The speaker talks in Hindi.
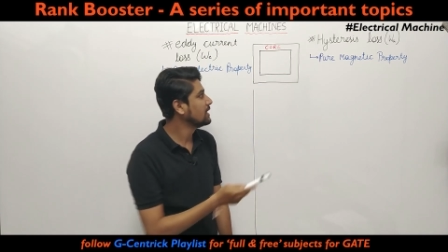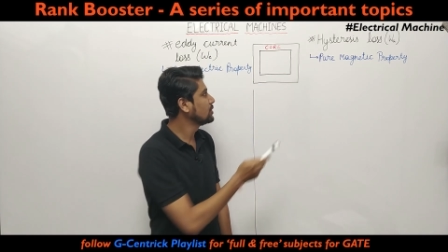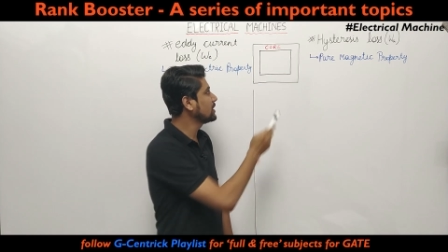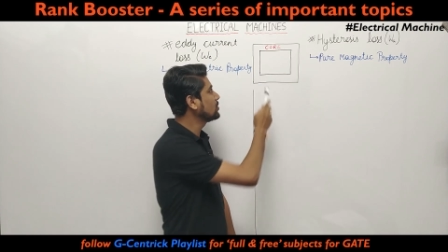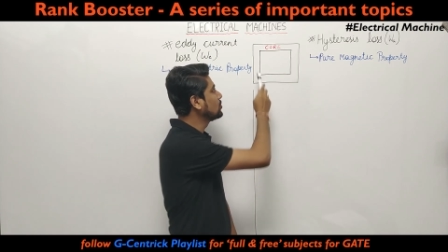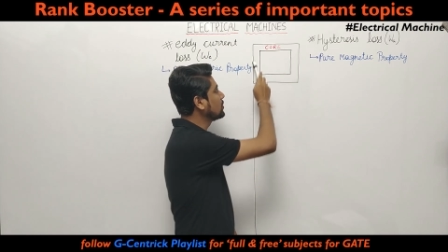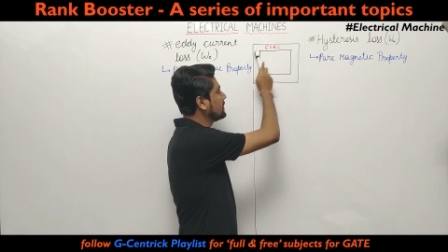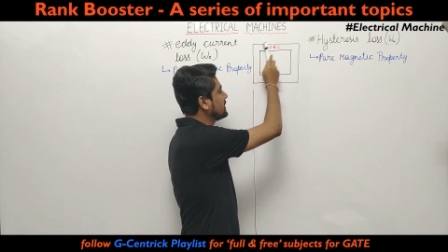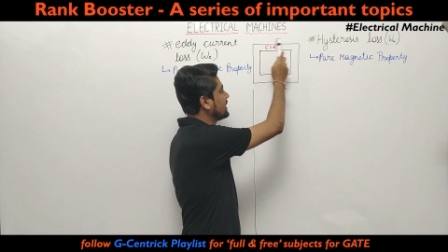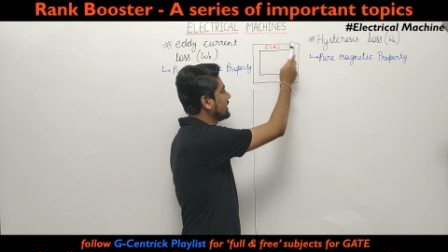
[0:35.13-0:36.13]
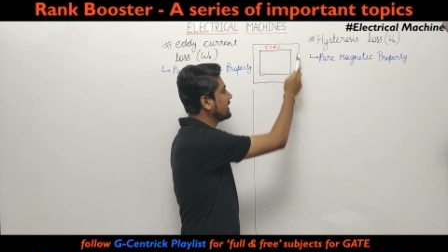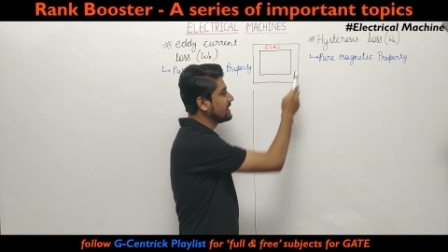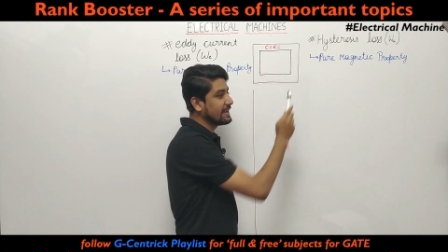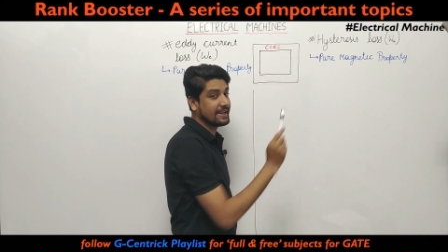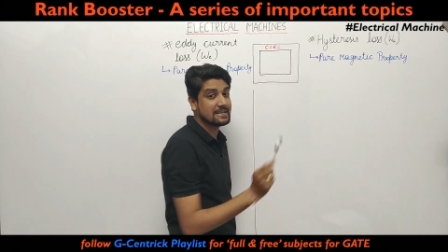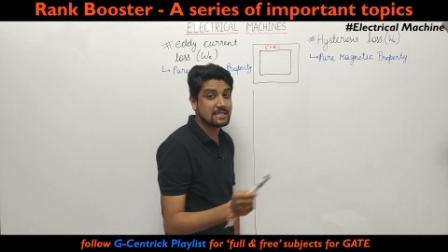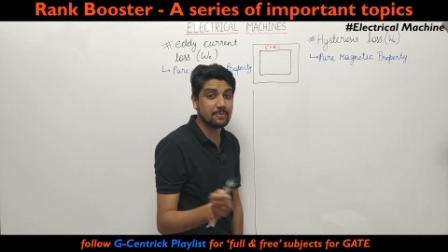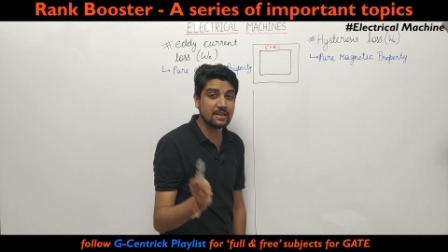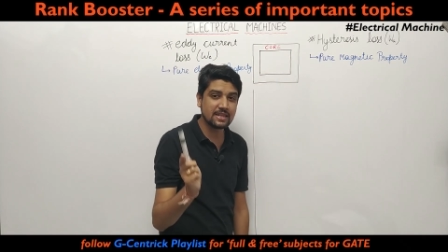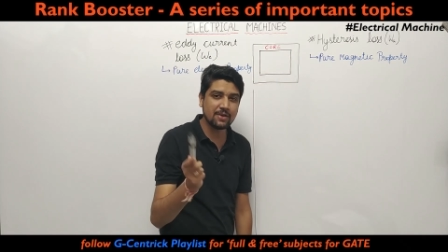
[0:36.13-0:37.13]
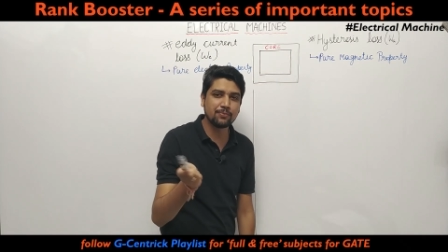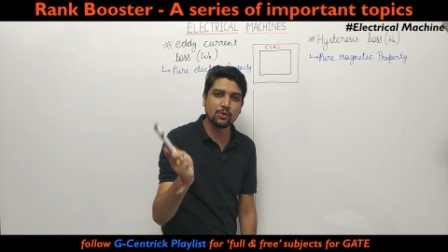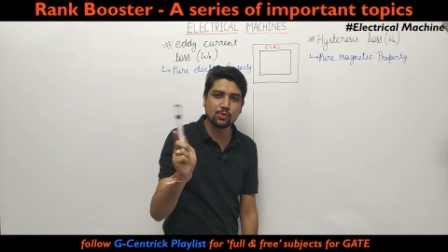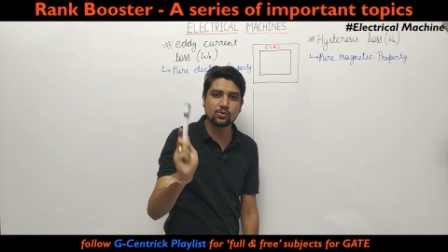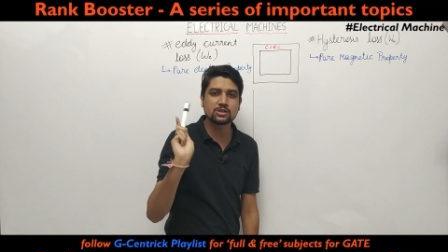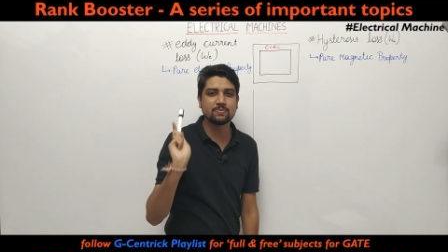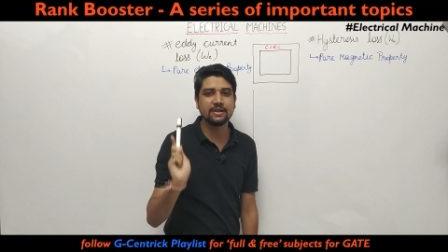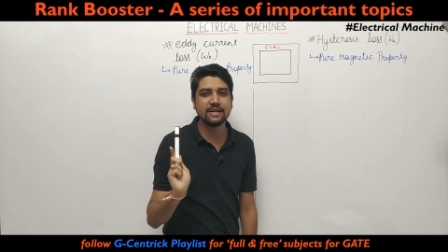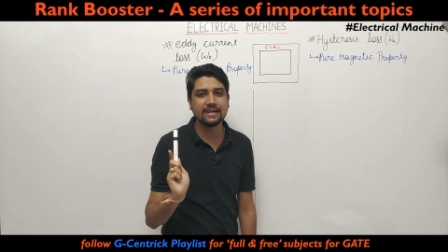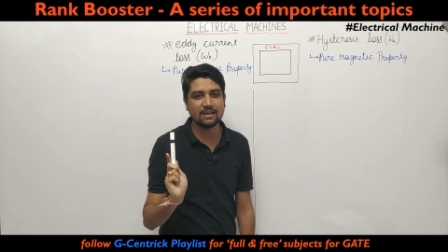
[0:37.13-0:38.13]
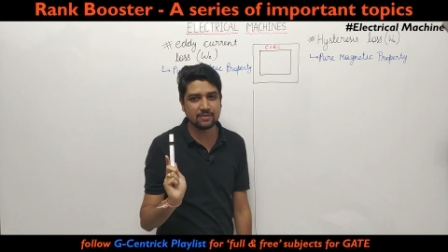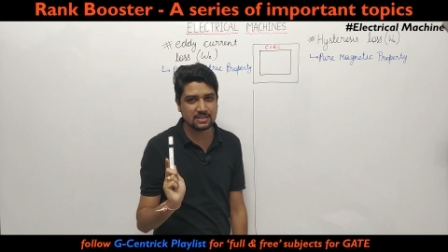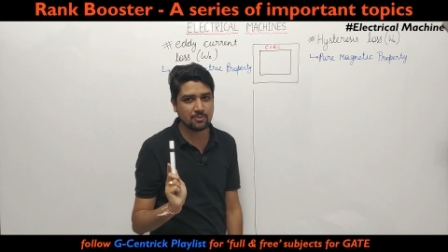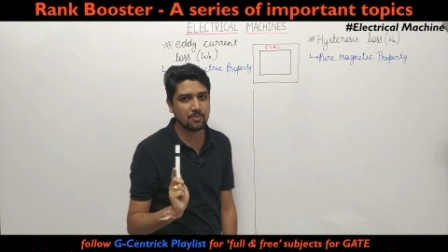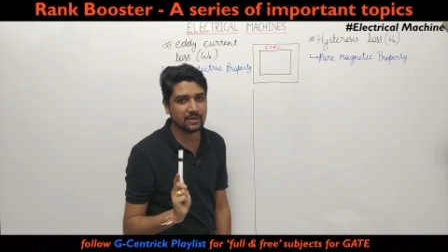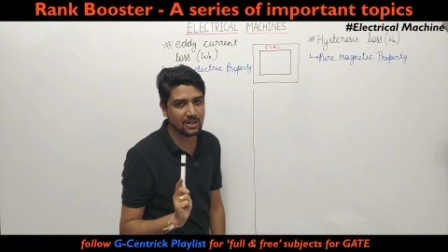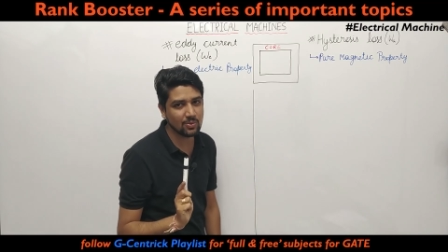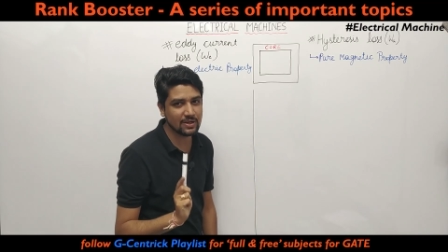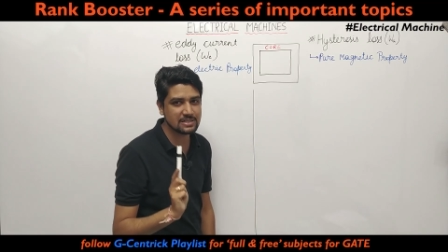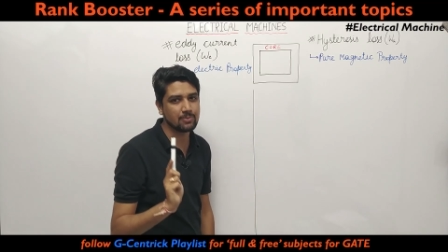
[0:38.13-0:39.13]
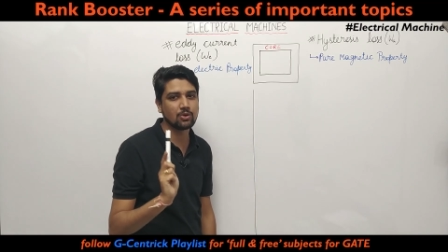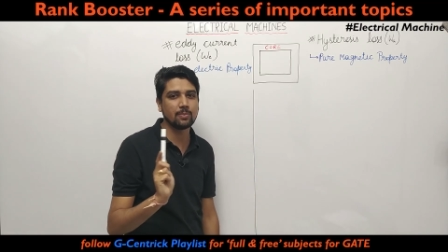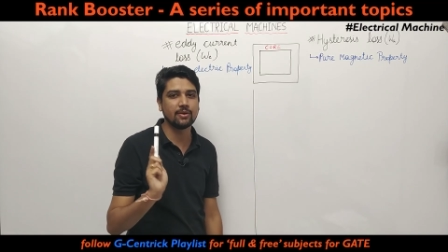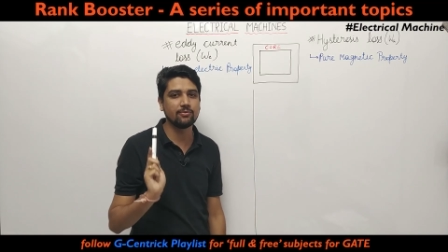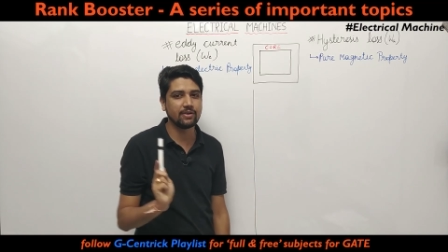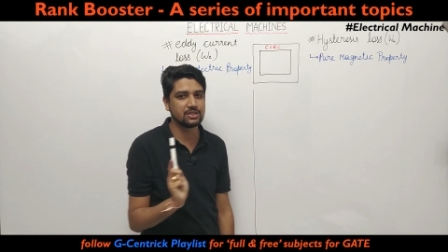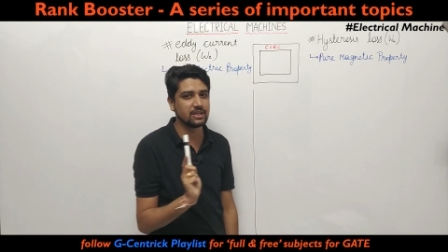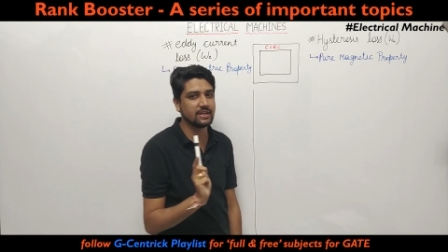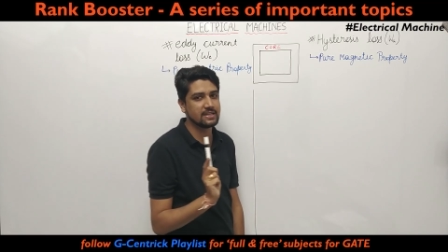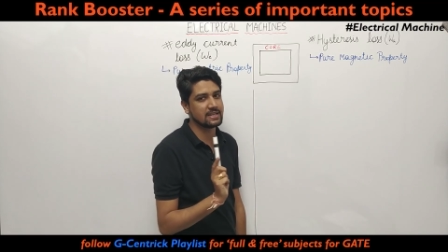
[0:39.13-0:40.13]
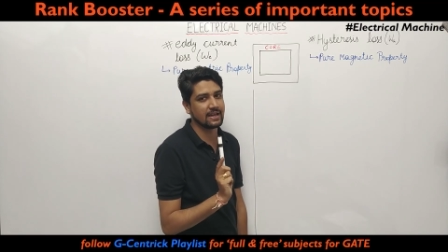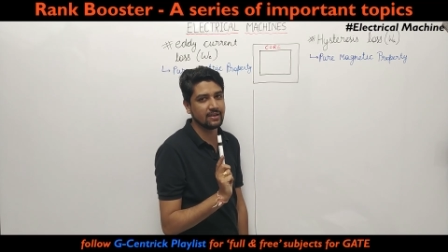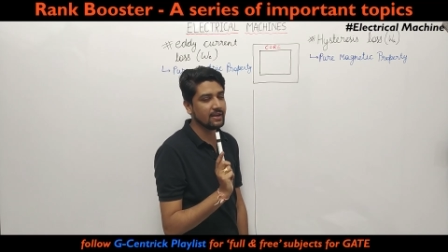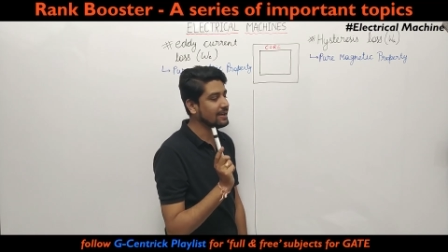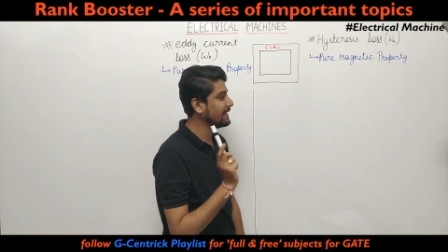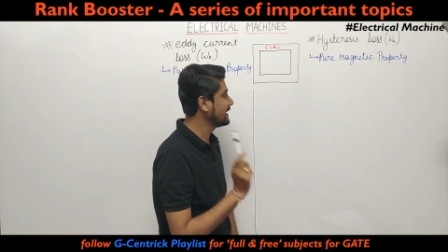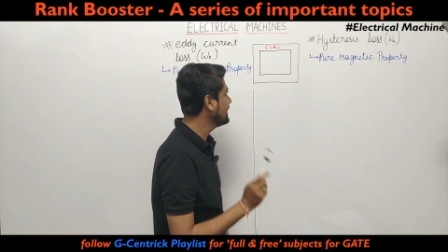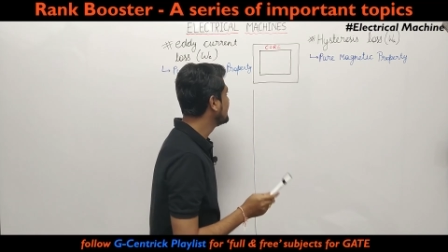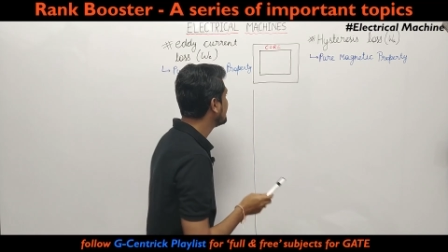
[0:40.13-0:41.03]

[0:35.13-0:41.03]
तो ये कोर बनता है ये कैसे बनता है फुल कोर्स में डिटेल वर्जन में बताऊंगा इसका पूरा मैन्युफैक्चरिंग डिजाइन ठीक है